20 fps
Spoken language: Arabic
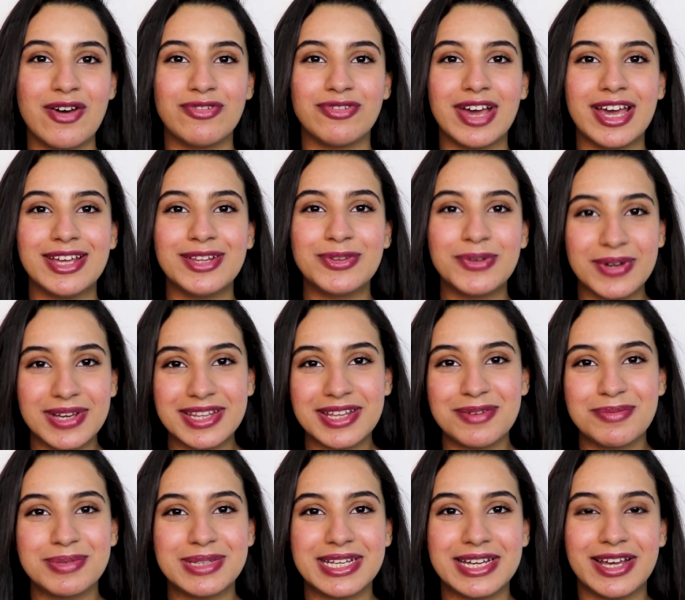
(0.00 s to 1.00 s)
فانتوا
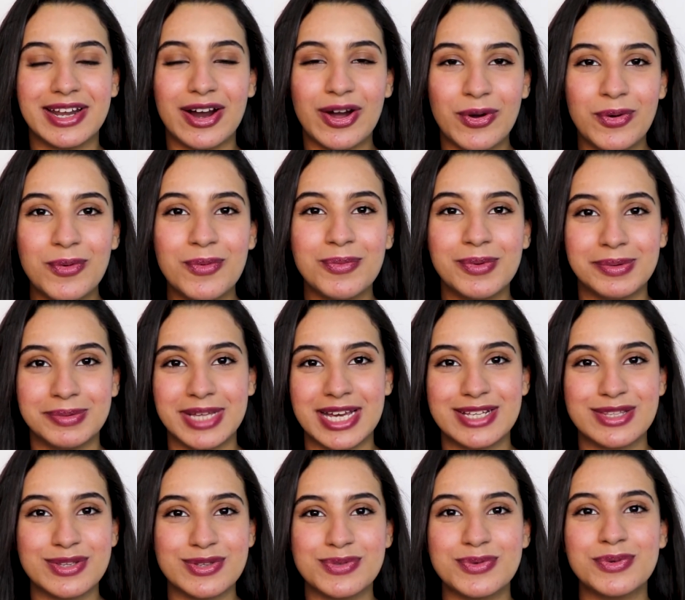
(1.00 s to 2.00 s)
كده بتجرحوهم
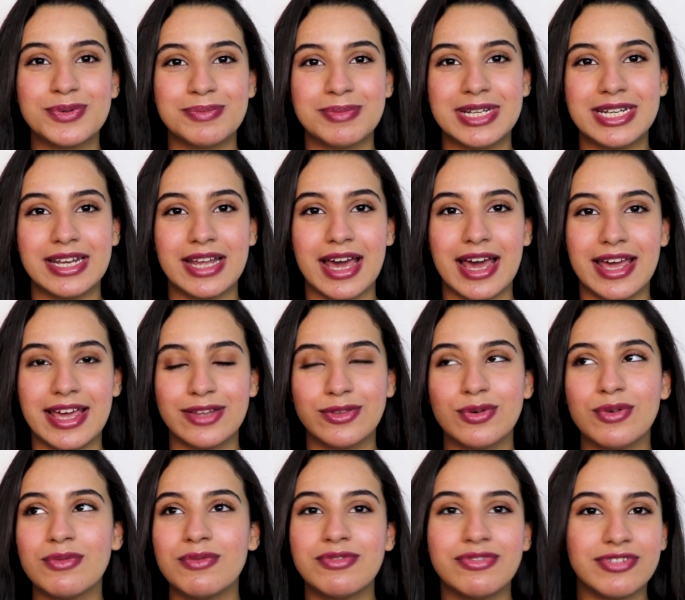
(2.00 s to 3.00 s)
وبتحسسوهم ان
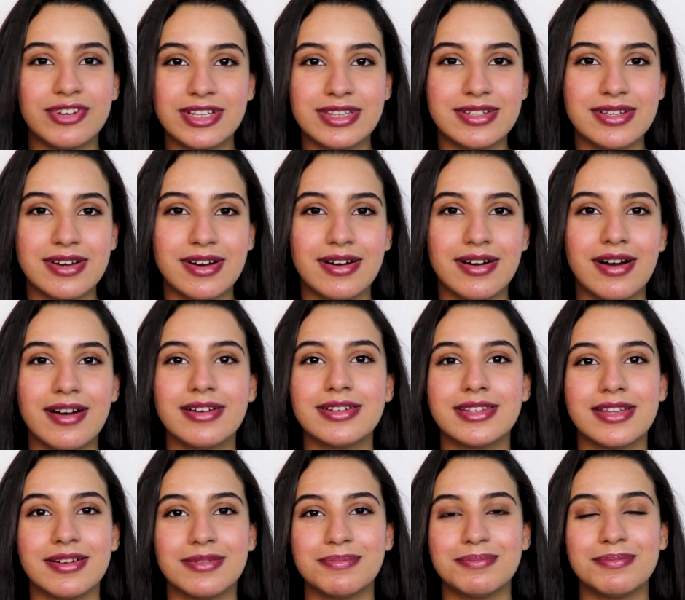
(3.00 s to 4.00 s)
حياتهم فاضيه
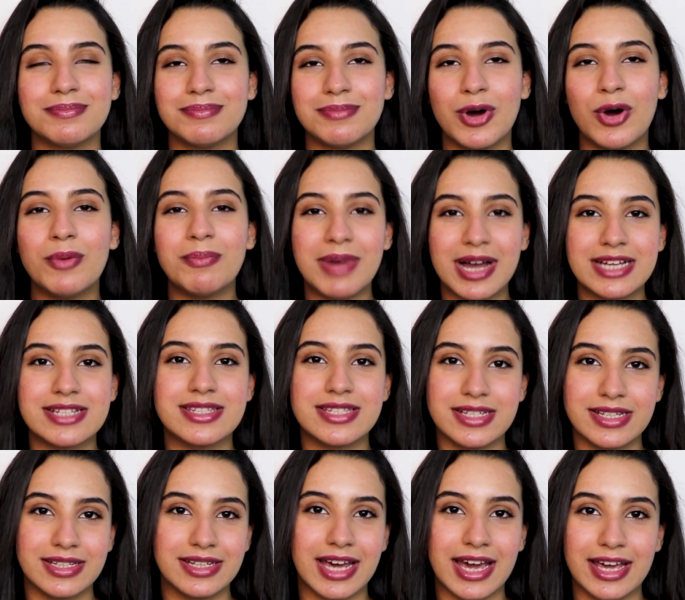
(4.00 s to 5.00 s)
اكتر ما هم
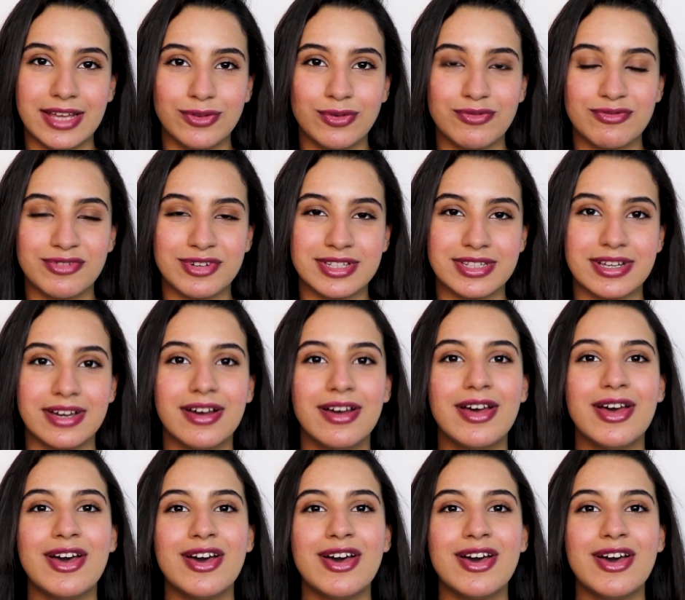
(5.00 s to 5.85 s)
حاسين ان حياتهم فاضيه